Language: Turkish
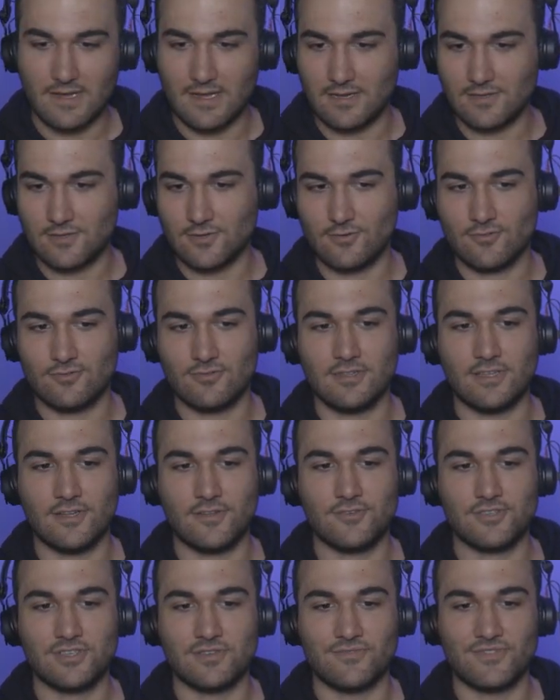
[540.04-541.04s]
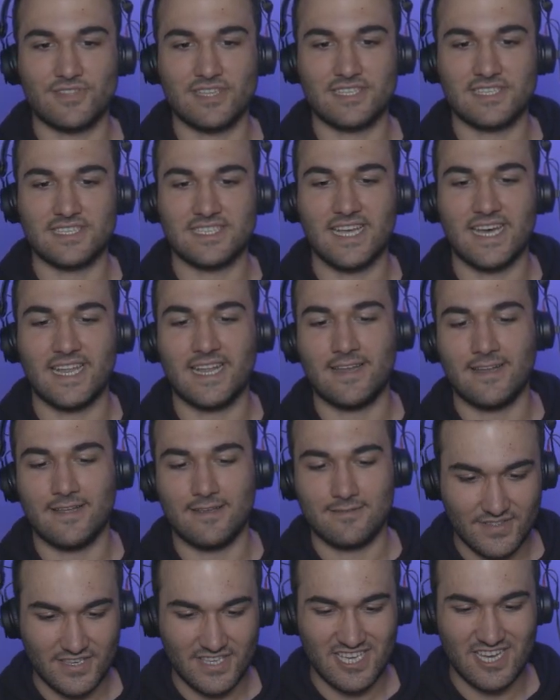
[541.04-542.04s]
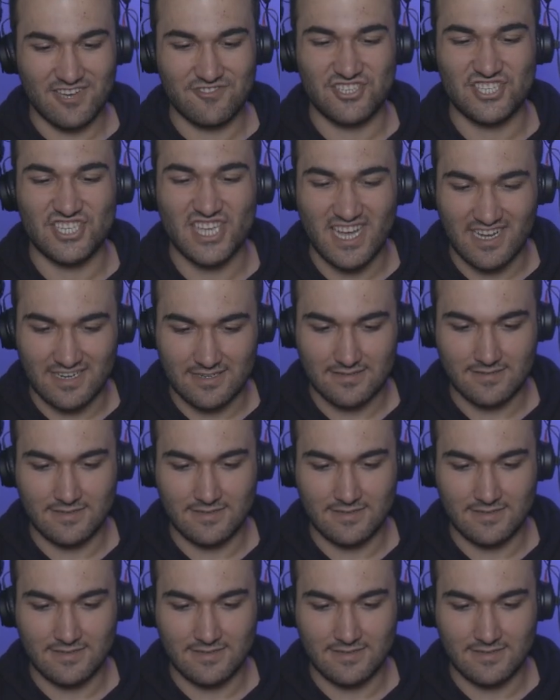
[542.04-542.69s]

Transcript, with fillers: alkol kullanıyorsa bundan sana ne? Yavşak